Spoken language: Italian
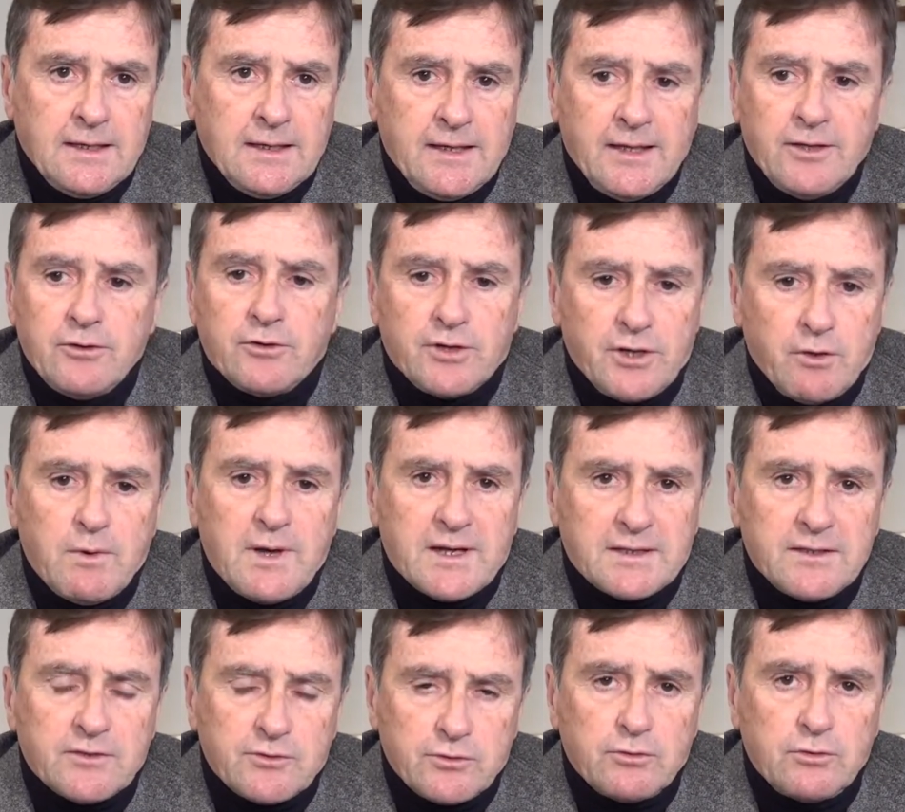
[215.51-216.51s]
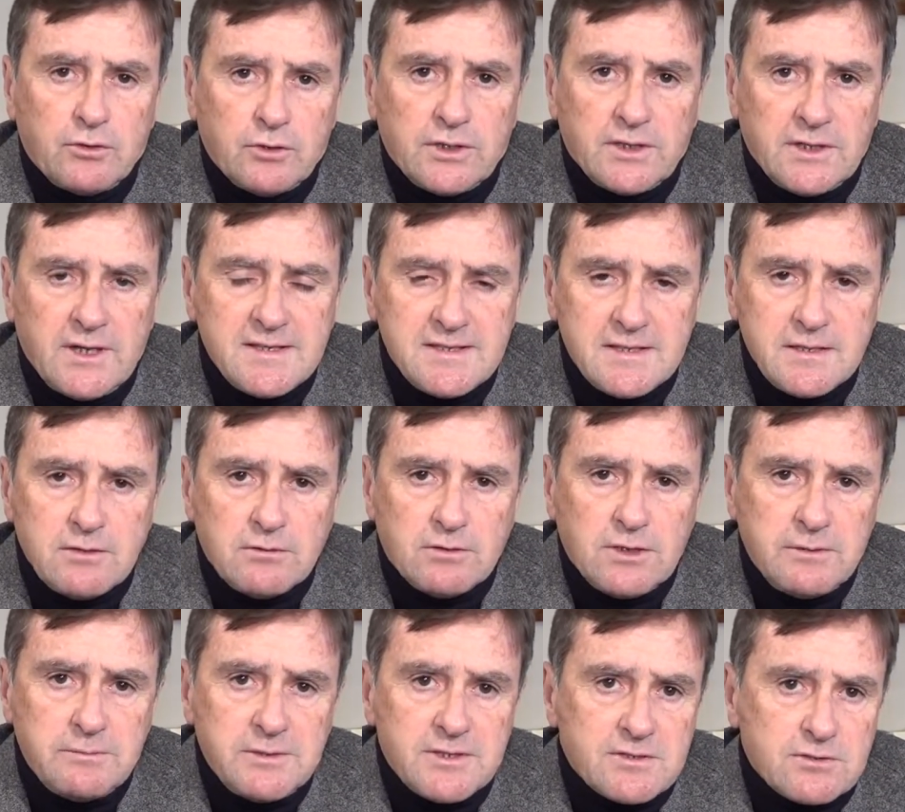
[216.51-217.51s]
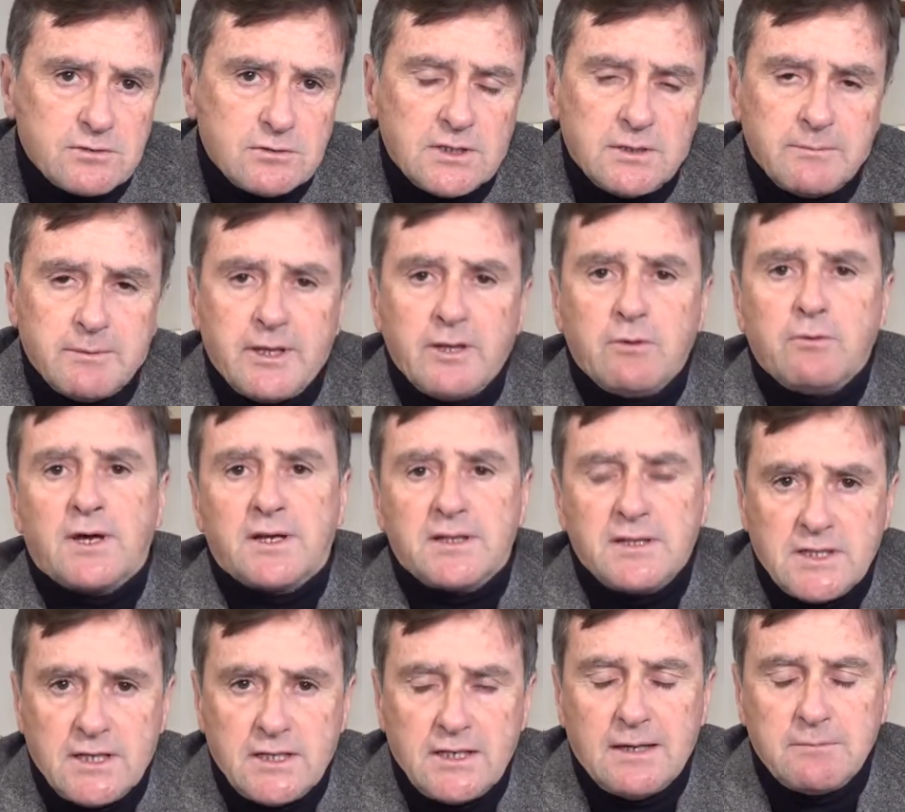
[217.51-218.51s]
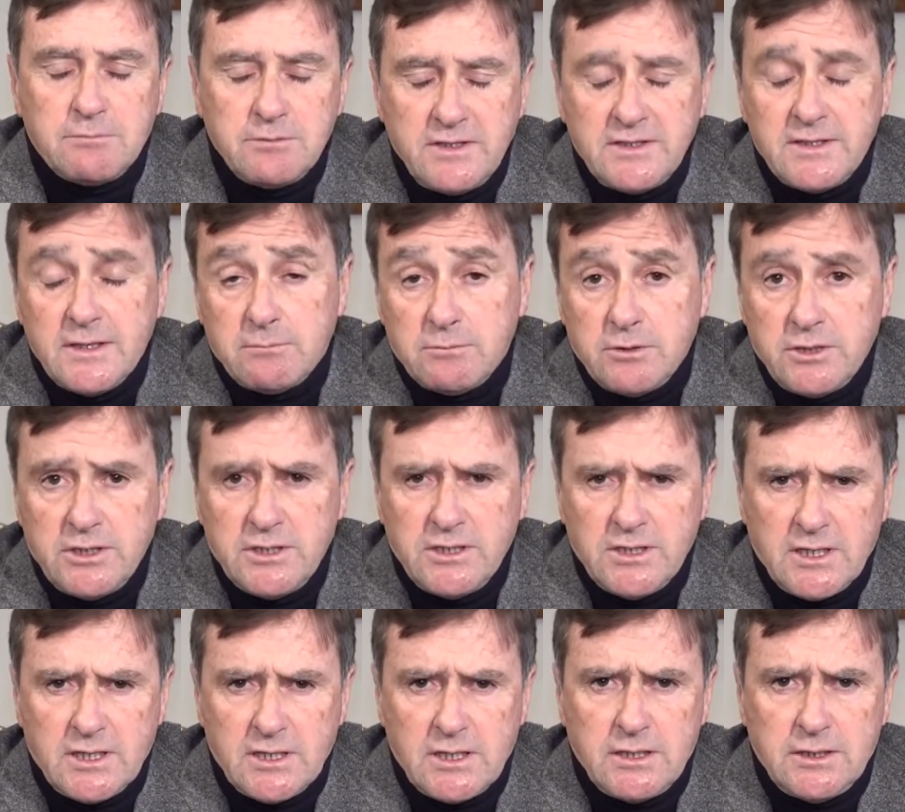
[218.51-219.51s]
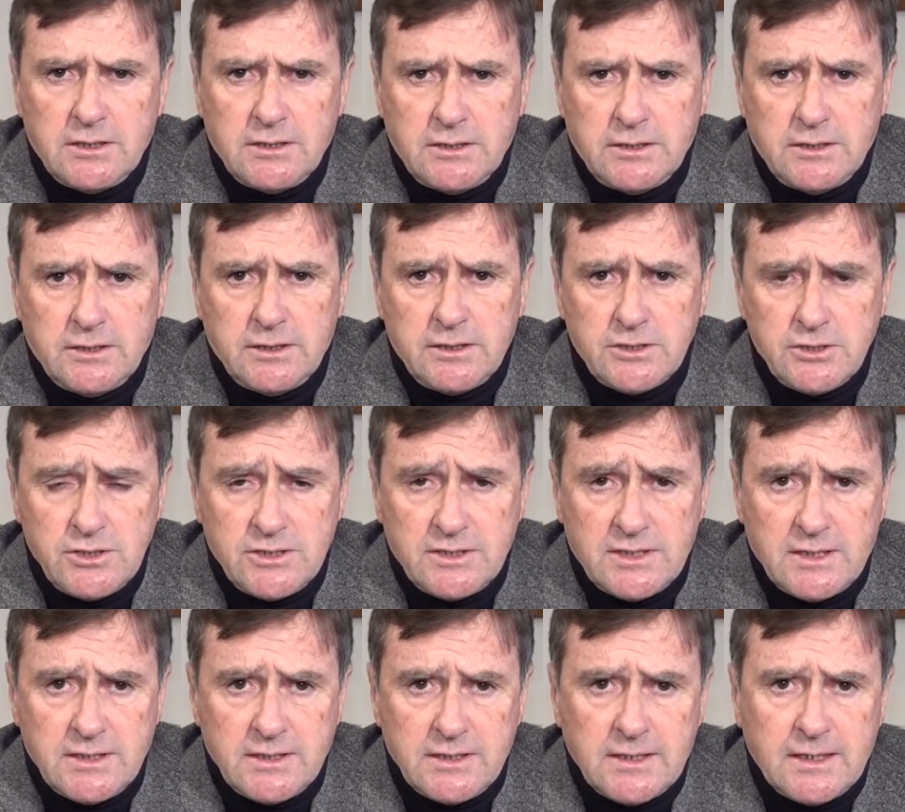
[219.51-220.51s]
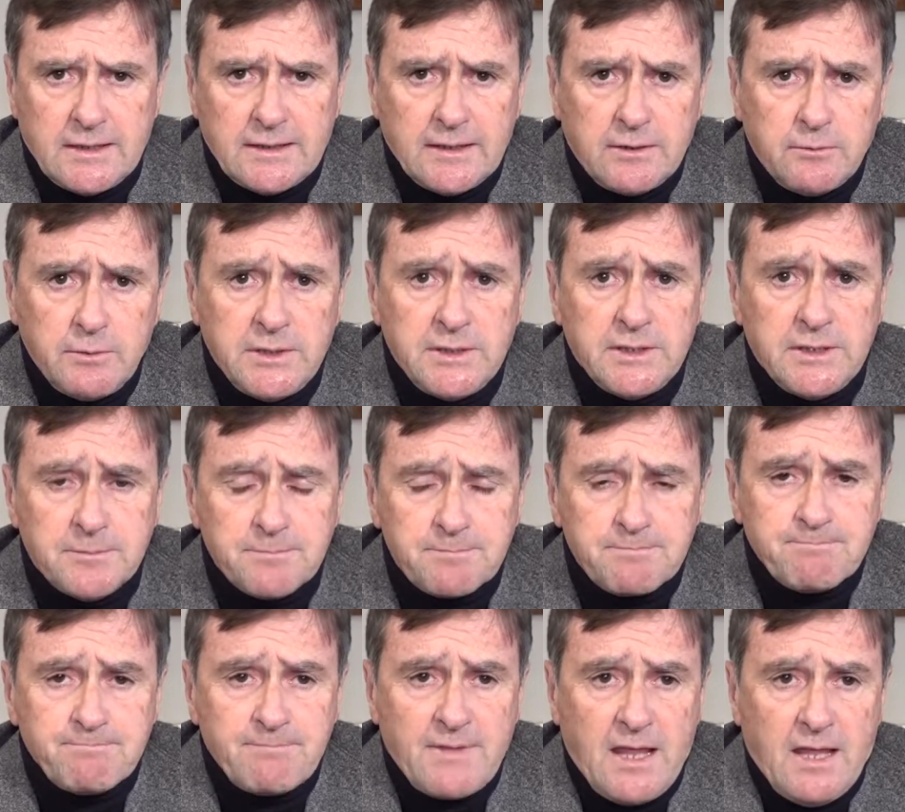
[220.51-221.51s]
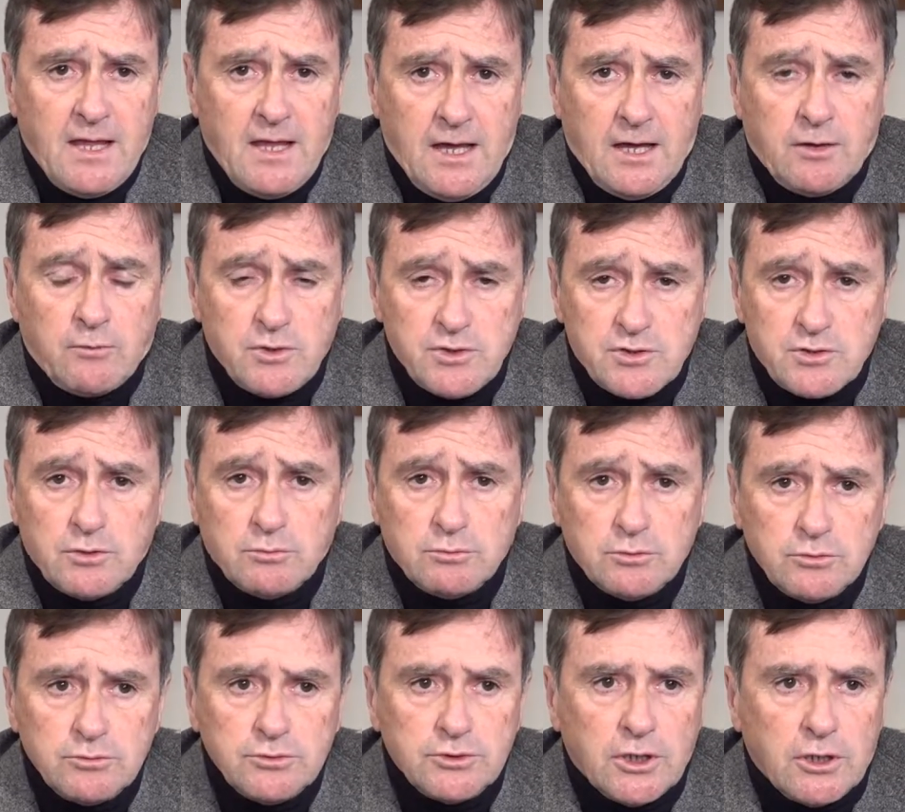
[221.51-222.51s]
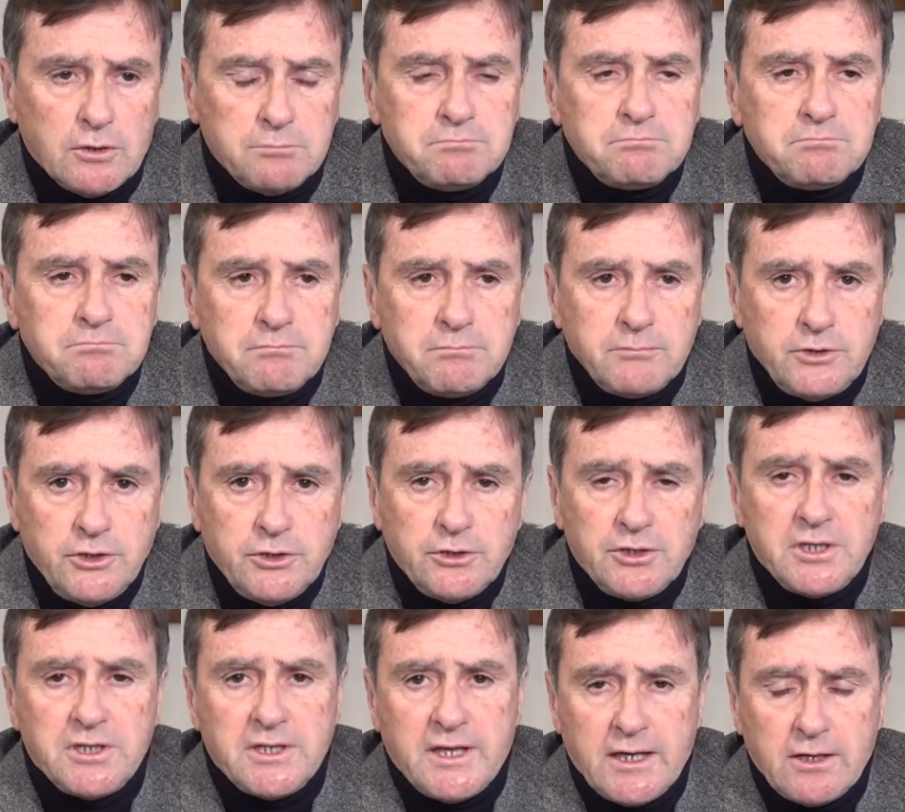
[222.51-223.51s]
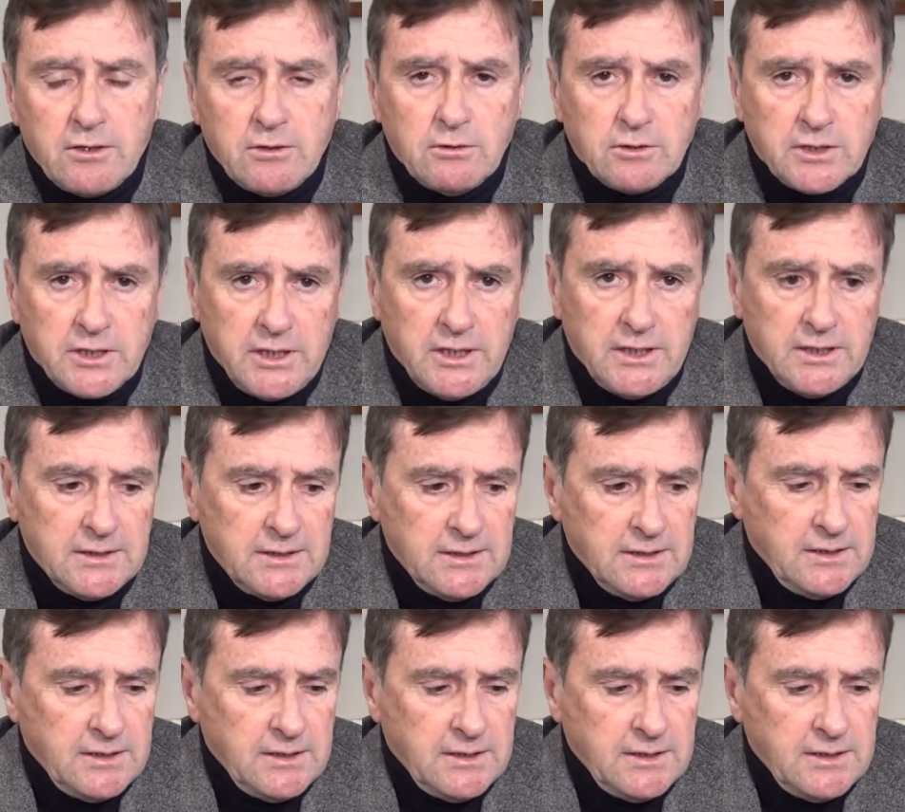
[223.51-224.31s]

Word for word: che non riguarda solo le singole persone ma riguarda la vita politica eh, cittadina e quindi a questo punto io ritengo che